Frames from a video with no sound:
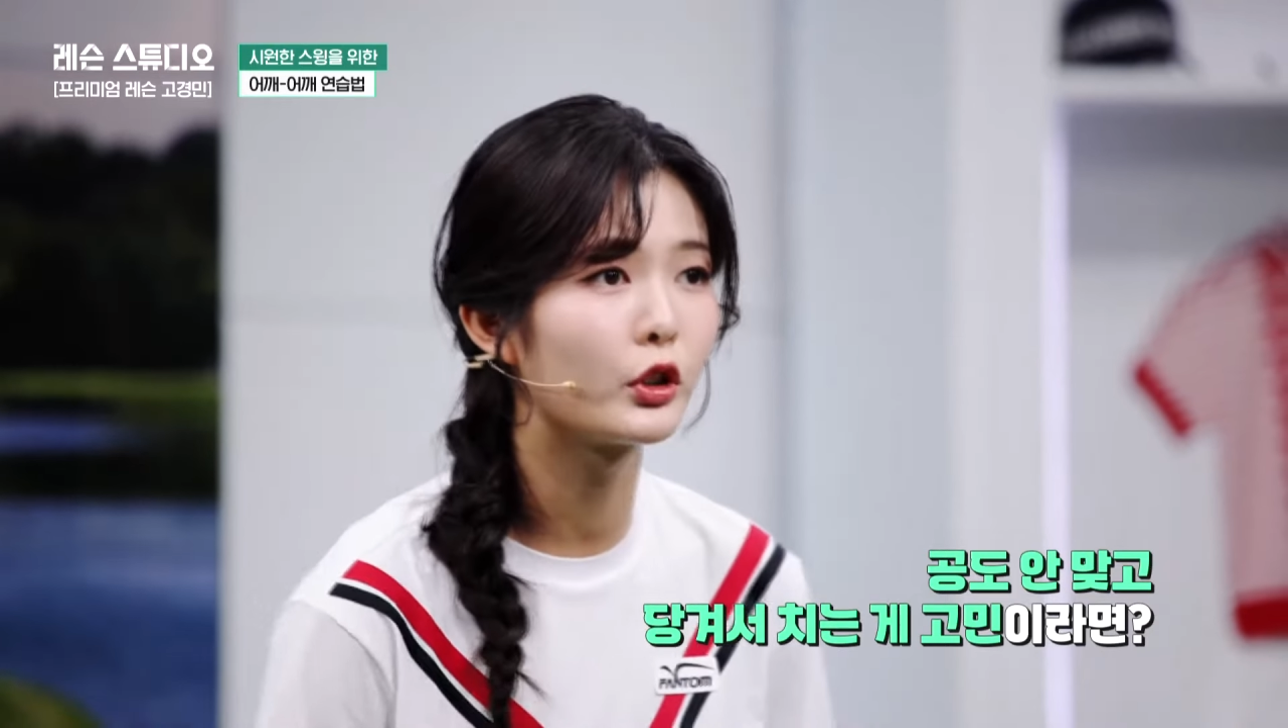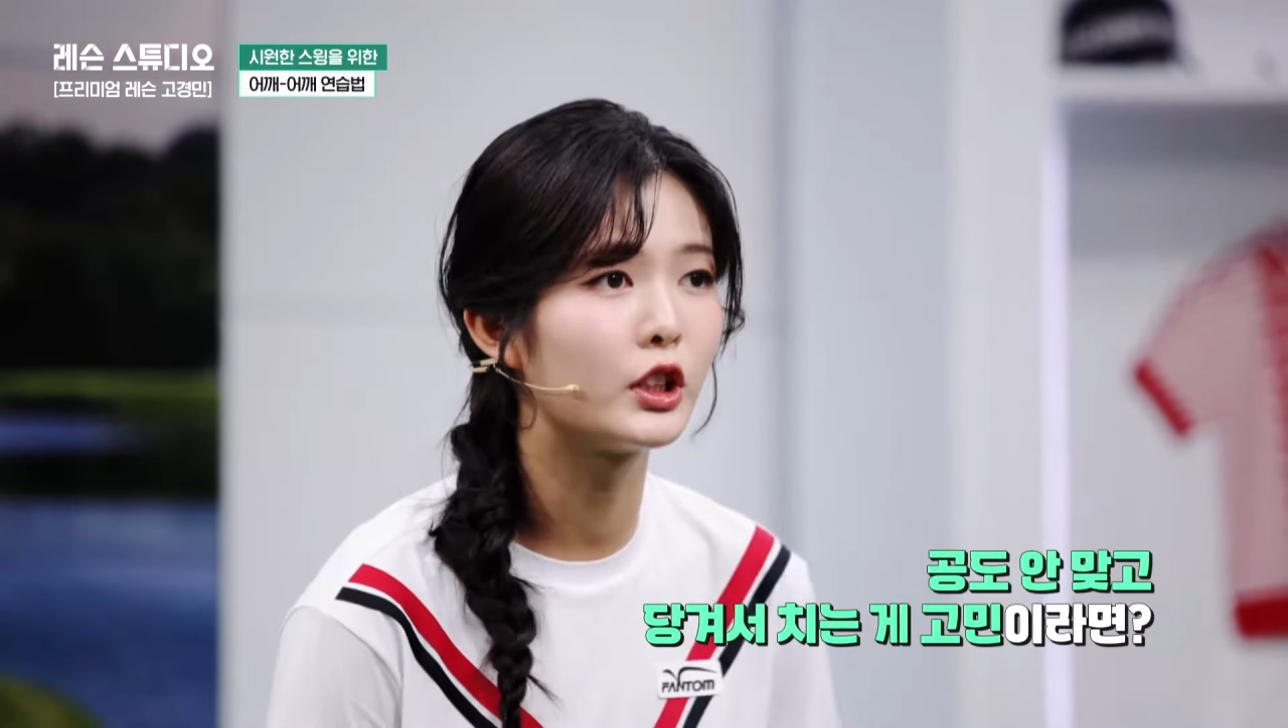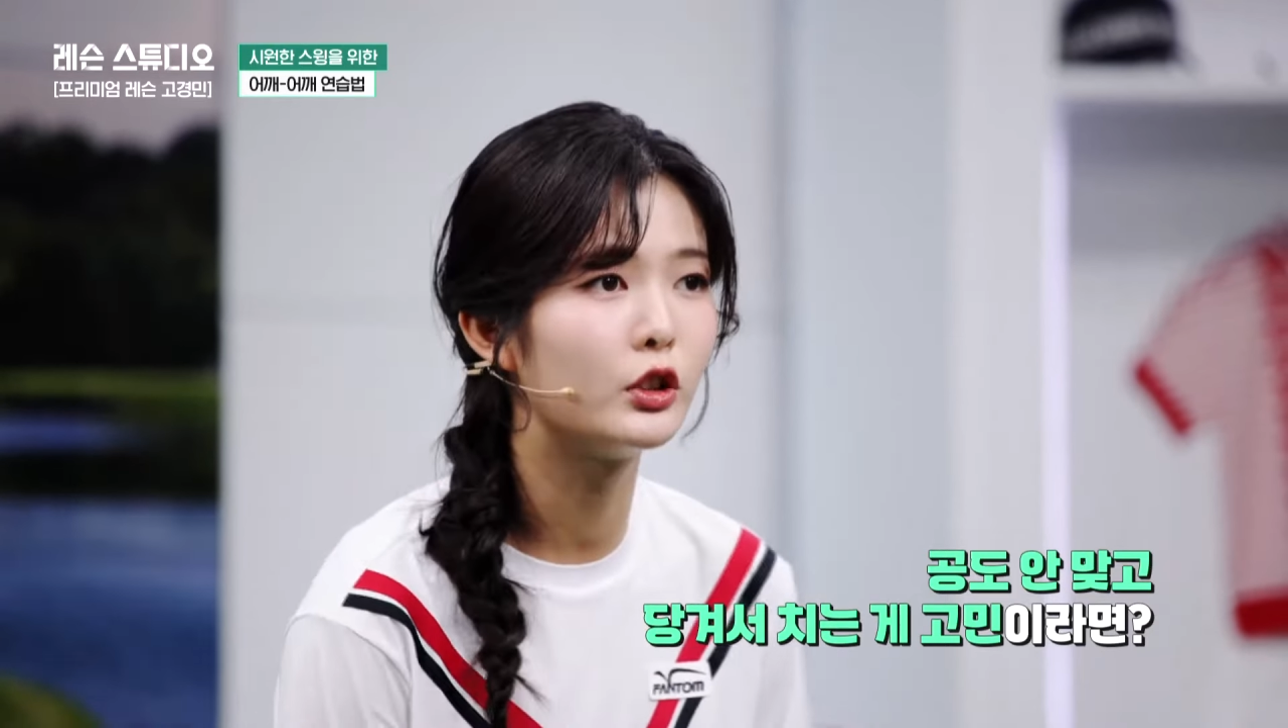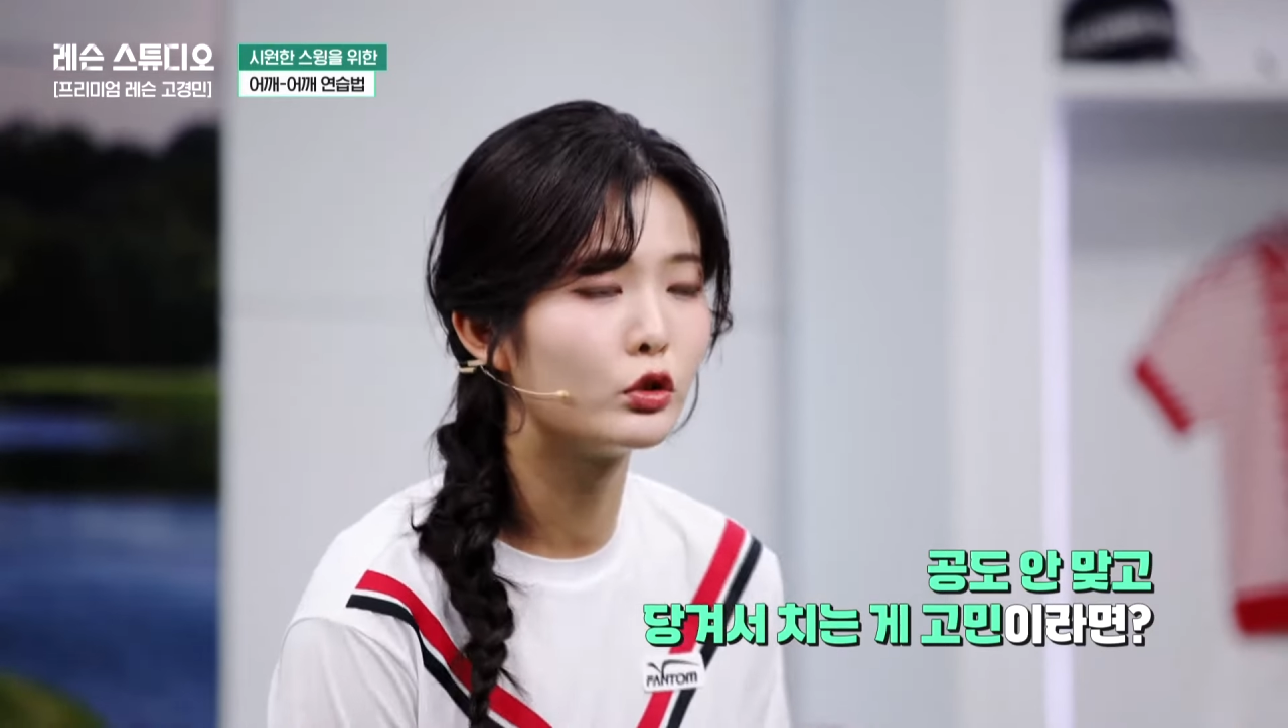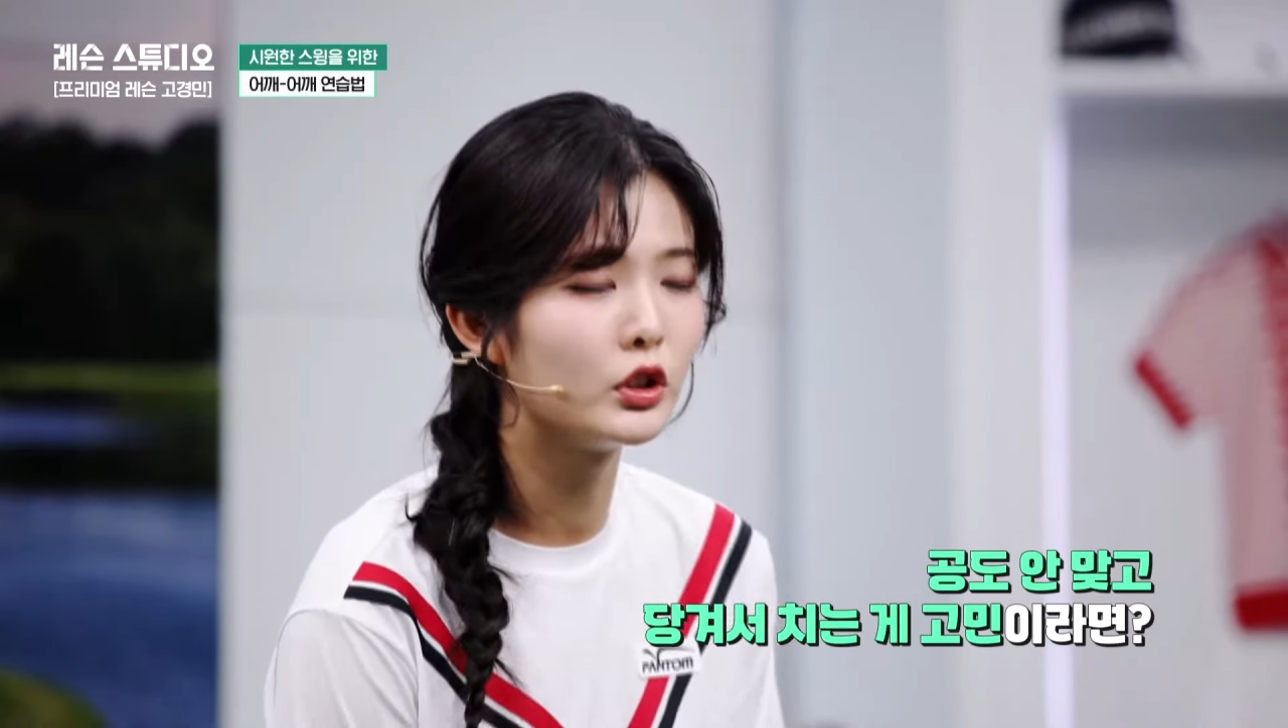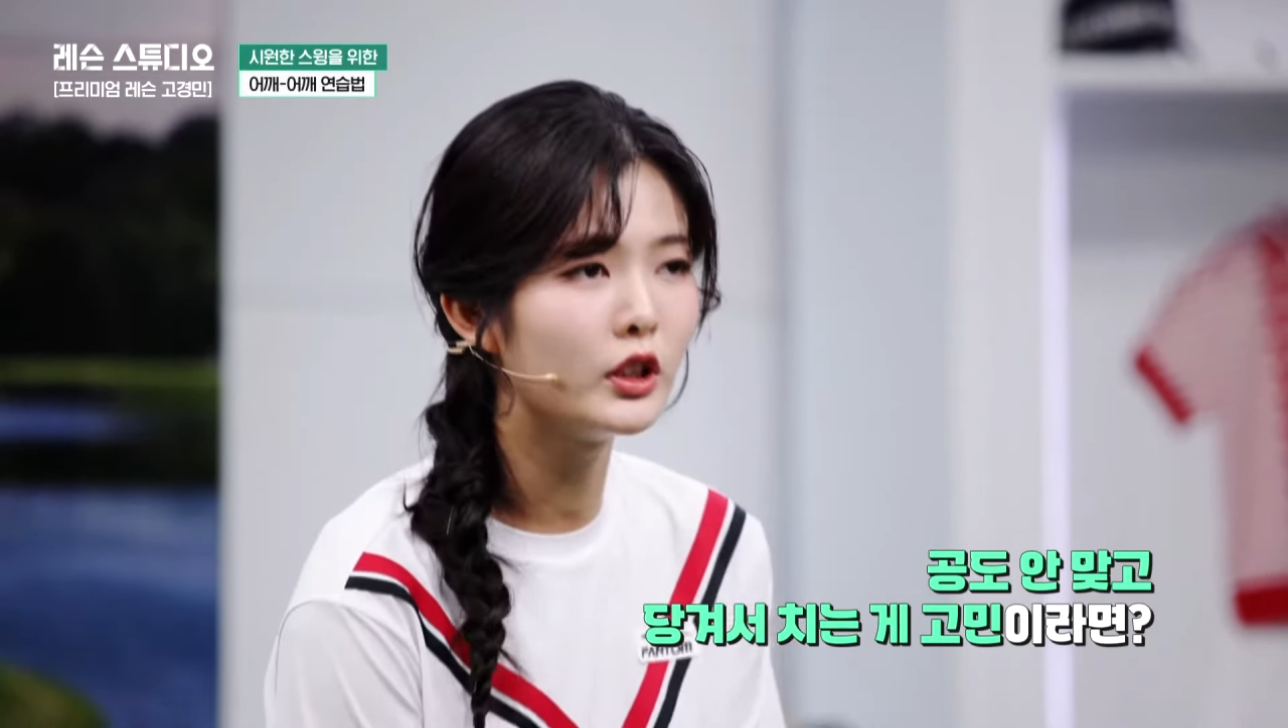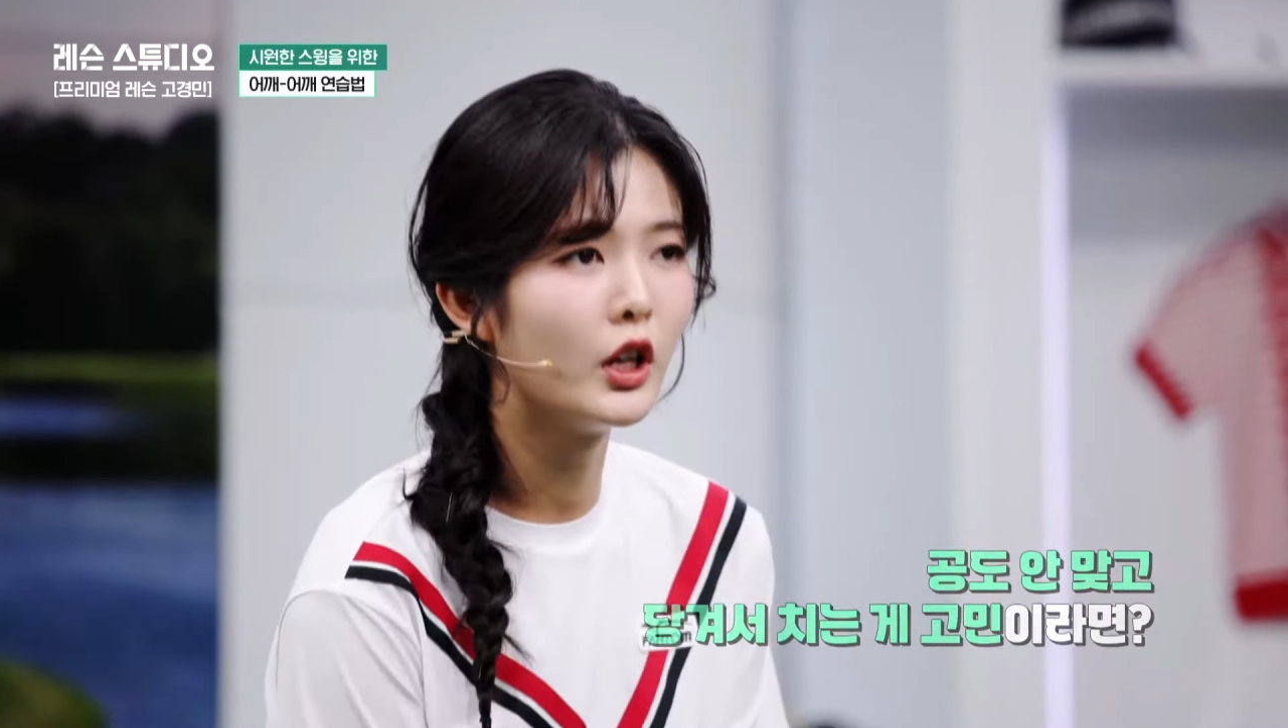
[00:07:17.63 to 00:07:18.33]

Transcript: 기준을